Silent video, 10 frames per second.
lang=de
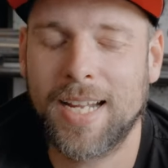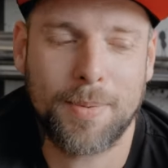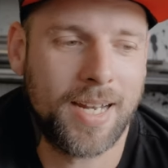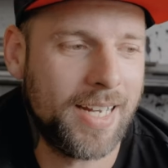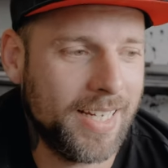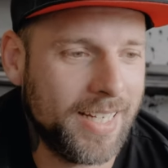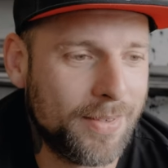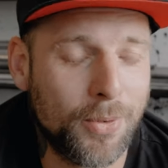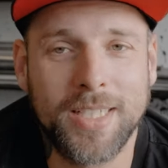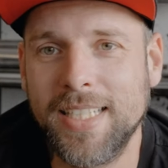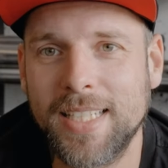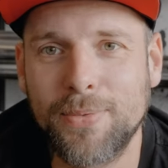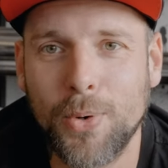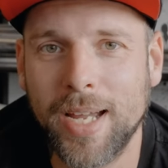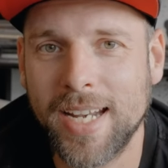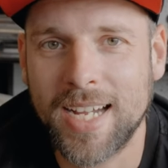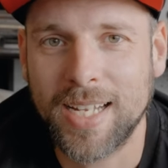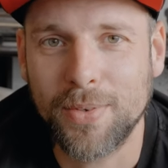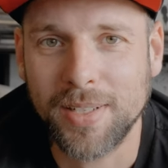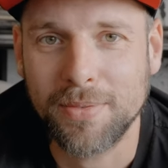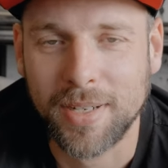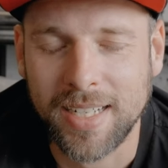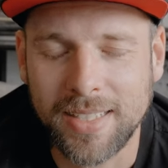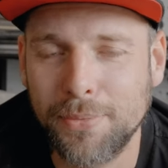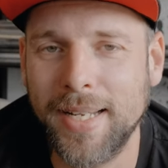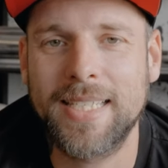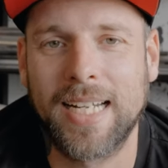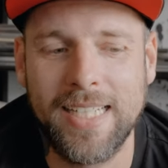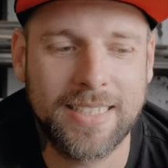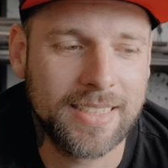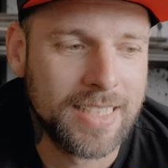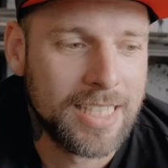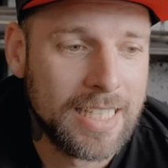aber ich wollte dieses Vorher-Nachher auf jeden Fall festhalten.